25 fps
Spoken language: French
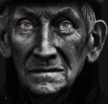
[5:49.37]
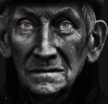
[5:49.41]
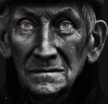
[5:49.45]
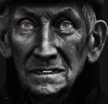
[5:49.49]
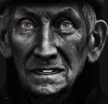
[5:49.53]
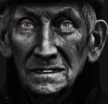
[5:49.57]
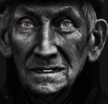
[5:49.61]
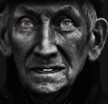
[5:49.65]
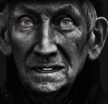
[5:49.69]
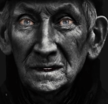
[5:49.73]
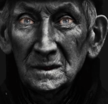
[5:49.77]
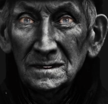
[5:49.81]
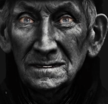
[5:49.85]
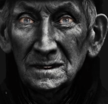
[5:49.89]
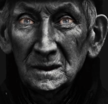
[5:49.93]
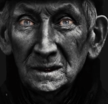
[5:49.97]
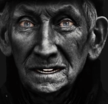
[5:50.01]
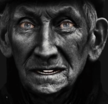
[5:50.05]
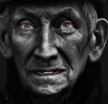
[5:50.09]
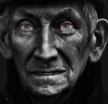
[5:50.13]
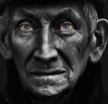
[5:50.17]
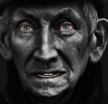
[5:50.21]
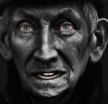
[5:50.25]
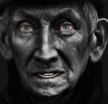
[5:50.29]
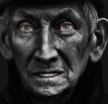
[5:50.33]
afin que
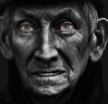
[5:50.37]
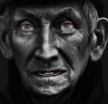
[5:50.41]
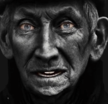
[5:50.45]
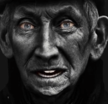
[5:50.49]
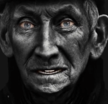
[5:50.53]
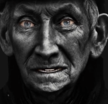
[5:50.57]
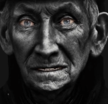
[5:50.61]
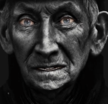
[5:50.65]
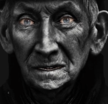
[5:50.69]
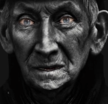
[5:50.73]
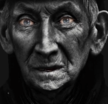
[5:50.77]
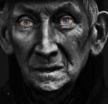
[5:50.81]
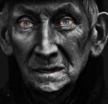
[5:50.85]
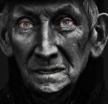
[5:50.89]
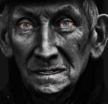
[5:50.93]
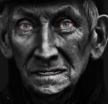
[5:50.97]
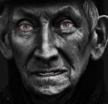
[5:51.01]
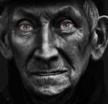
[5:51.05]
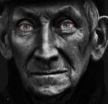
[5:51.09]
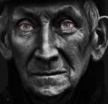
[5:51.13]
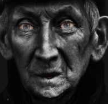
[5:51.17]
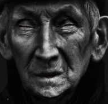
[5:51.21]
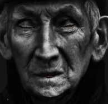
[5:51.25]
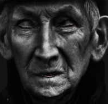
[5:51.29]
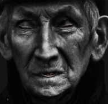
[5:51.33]
vous appréhendiez
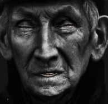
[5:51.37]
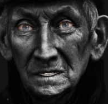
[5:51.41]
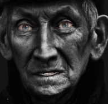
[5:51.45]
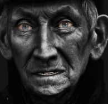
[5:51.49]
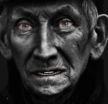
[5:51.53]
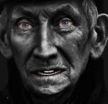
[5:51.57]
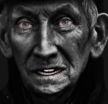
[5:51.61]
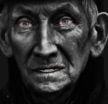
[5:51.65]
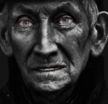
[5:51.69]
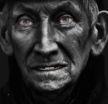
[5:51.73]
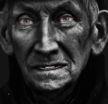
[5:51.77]
au mieux le fait